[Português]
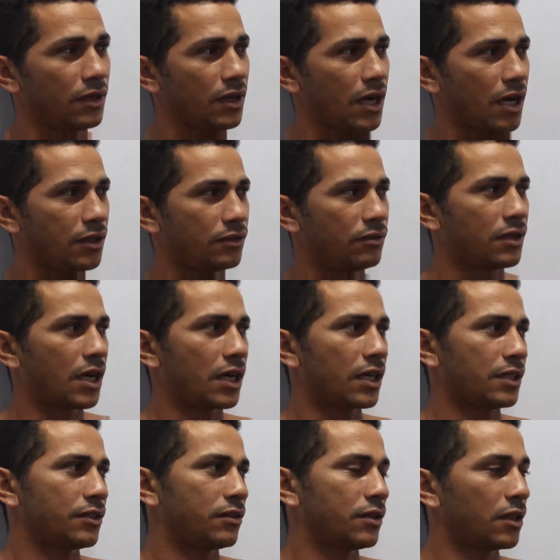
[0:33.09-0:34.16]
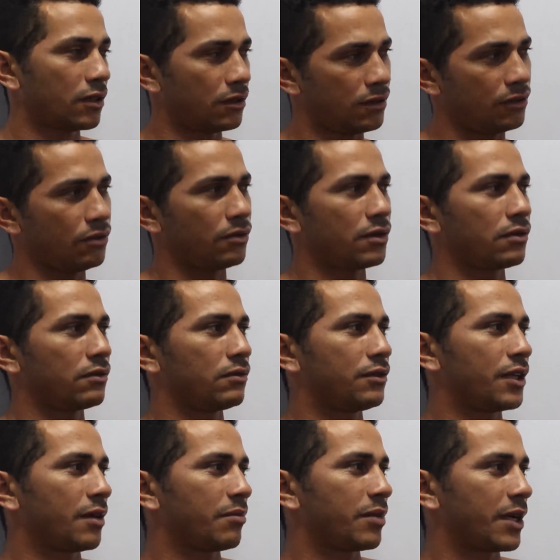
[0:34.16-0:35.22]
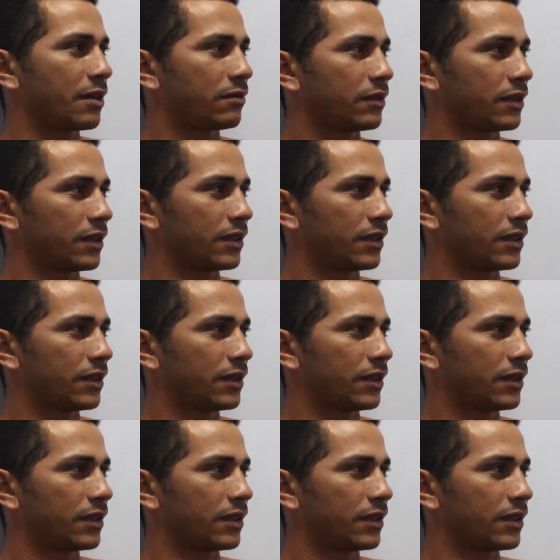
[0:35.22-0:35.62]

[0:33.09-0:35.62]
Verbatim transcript: Aí o cara achou que, achou que eu não tinha pago.